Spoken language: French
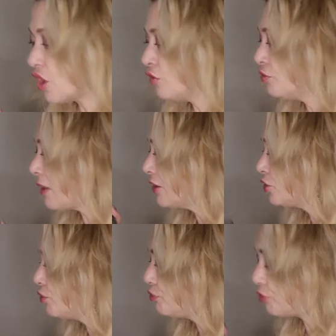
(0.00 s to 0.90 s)
On vous parle
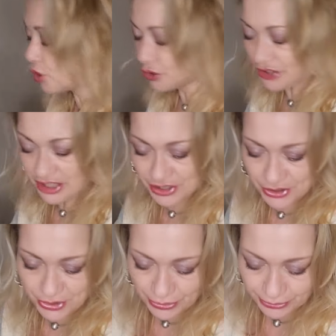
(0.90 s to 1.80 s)
de
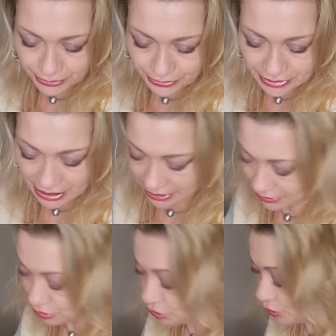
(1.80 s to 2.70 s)
protection, hein,
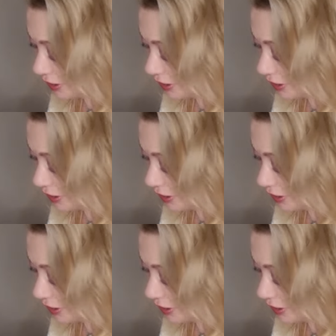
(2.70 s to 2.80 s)
de